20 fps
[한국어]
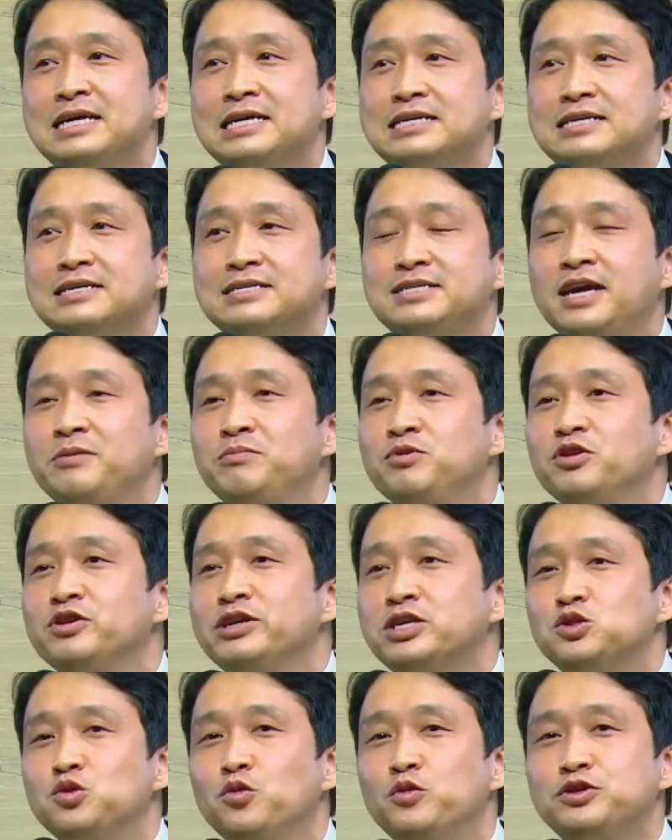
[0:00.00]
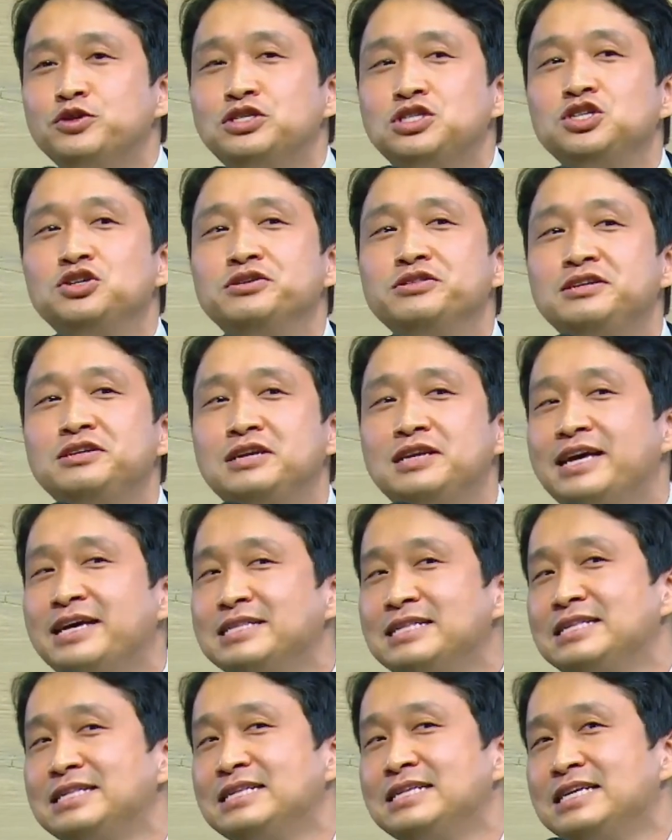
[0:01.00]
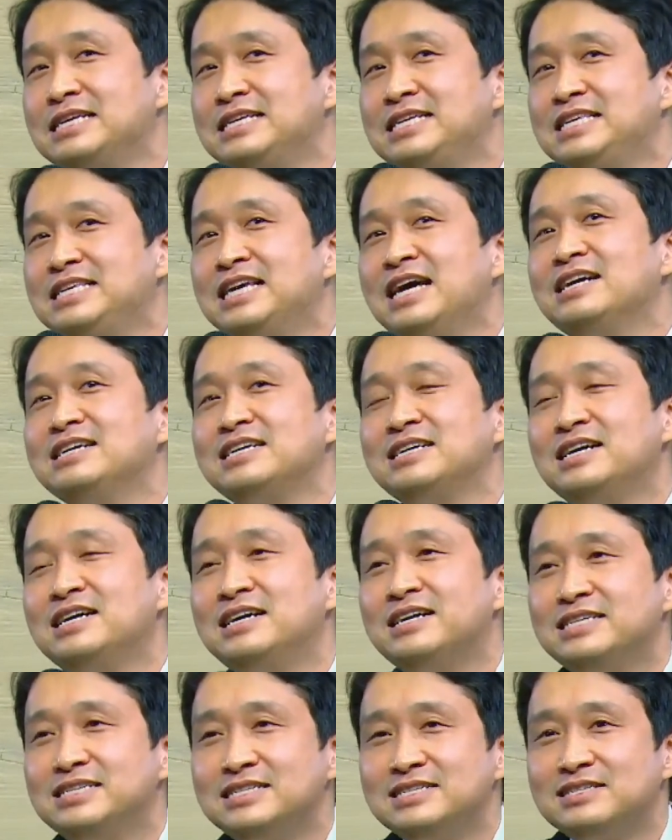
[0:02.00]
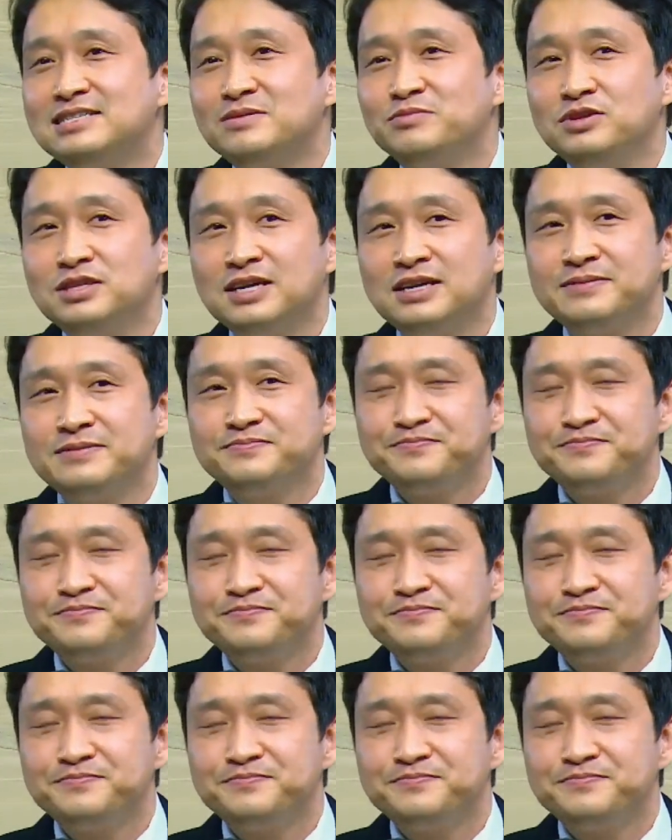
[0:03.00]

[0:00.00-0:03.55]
그 생명의 속전을 낸 이야기가 있습니다.